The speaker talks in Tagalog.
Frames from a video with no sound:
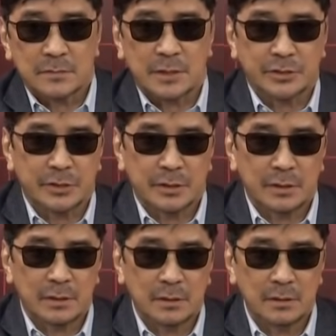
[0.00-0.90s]
Kasi
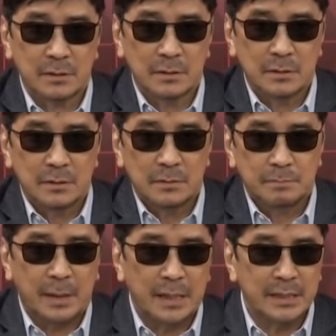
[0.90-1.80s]

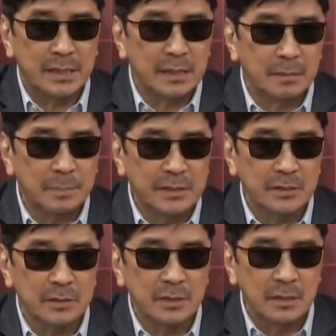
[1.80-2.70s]
para
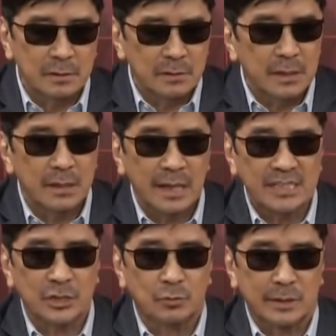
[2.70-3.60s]
pagdating ho ng
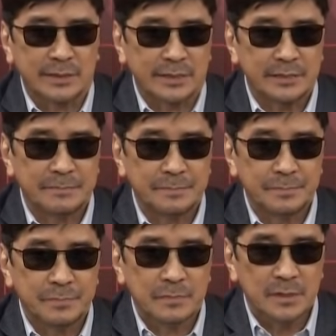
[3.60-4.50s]
last quarter,
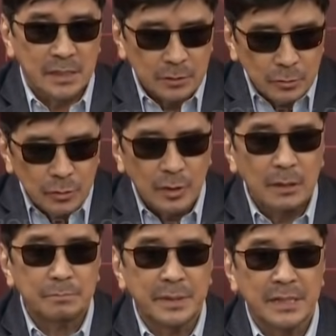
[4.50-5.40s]
ito ho
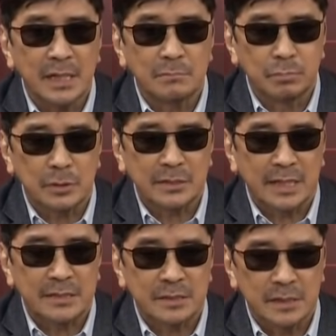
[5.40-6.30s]
ang
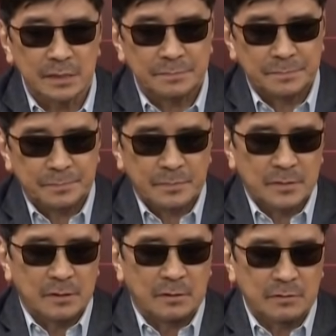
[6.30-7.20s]
pinakaimportante.
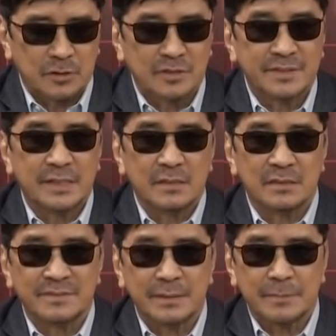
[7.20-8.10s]
October,
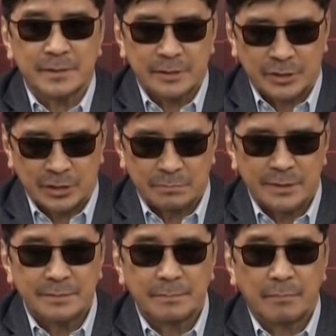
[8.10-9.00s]
November,
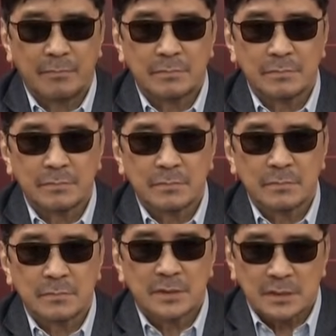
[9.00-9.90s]
December.
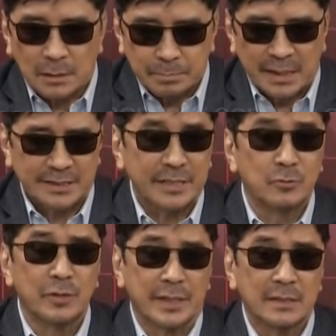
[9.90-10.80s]
Sa parting
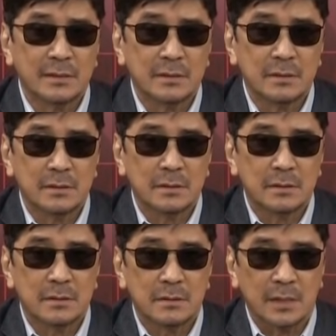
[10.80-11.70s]
ho yan,
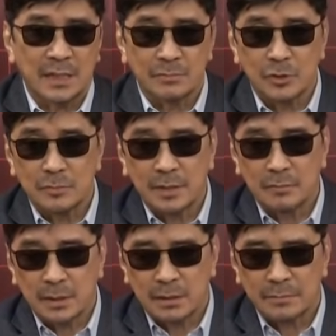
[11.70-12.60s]
alam niyo ba kung
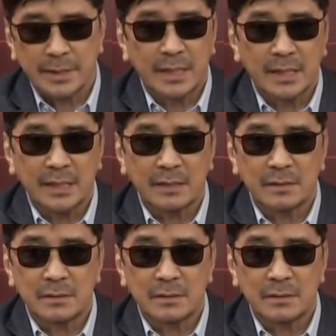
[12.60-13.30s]
mga ano mangyayari?